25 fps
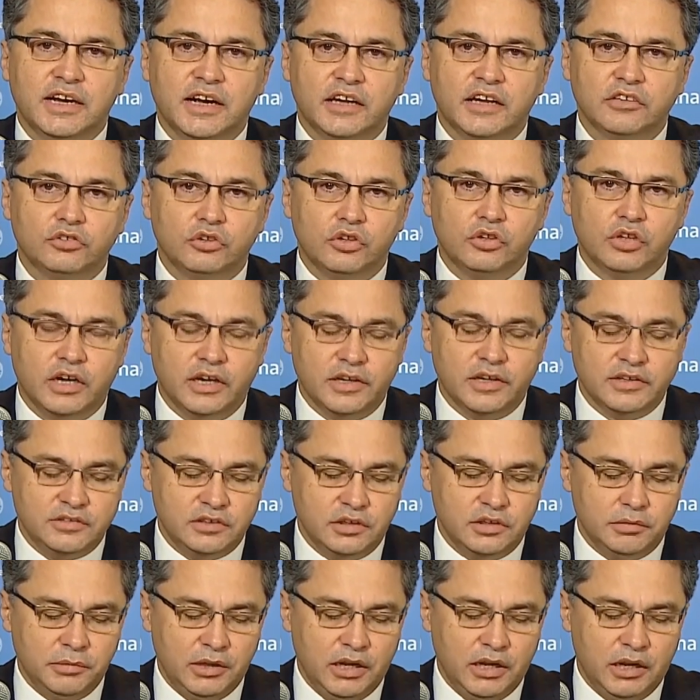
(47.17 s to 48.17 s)
casos cada
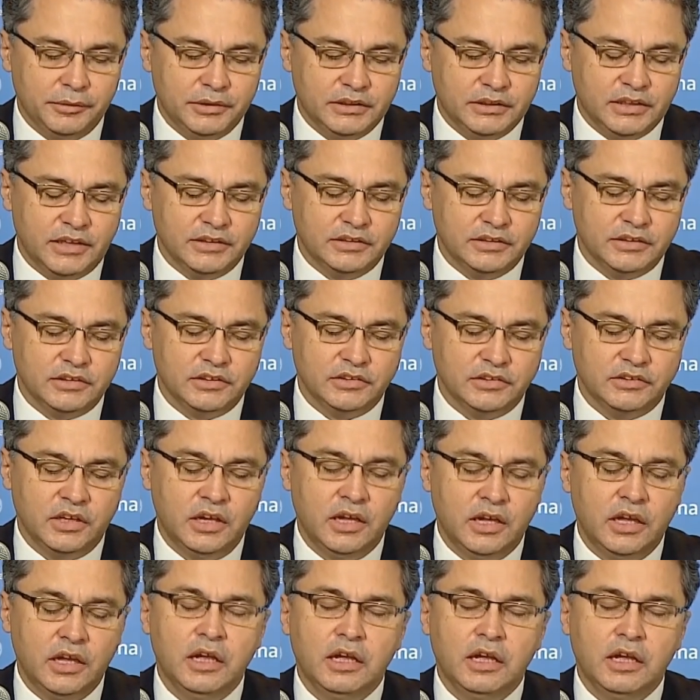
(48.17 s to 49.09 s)
100.000 habitantes,